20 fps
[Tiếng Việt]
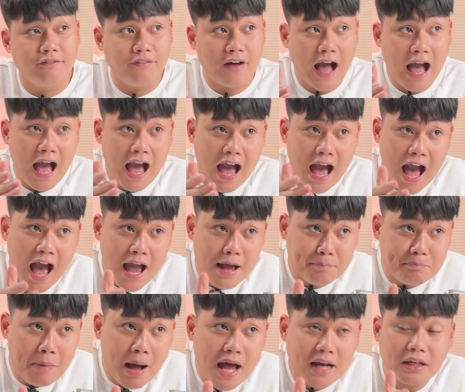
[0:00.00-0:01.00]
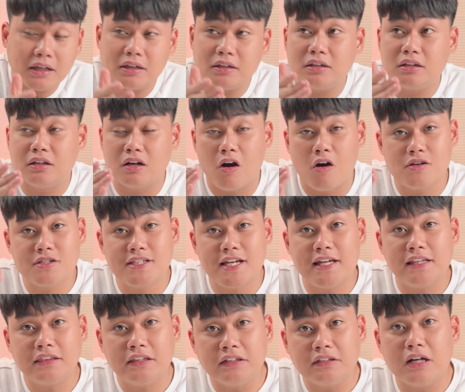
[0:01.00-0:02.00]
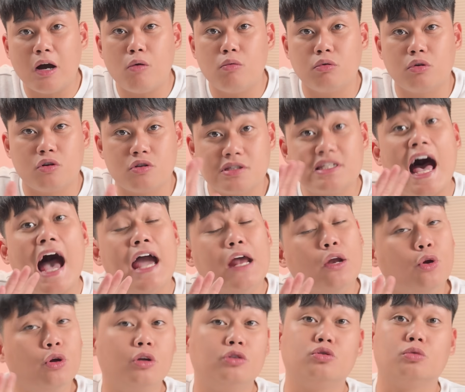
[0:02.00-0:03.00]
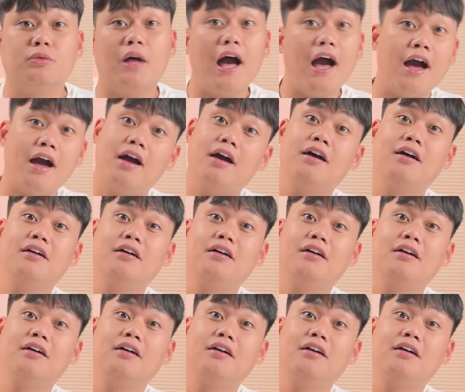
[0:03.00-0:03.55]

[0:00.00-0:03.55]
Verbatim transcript: và iPad nó sẽ tự động nó giải luôn cho chúng ta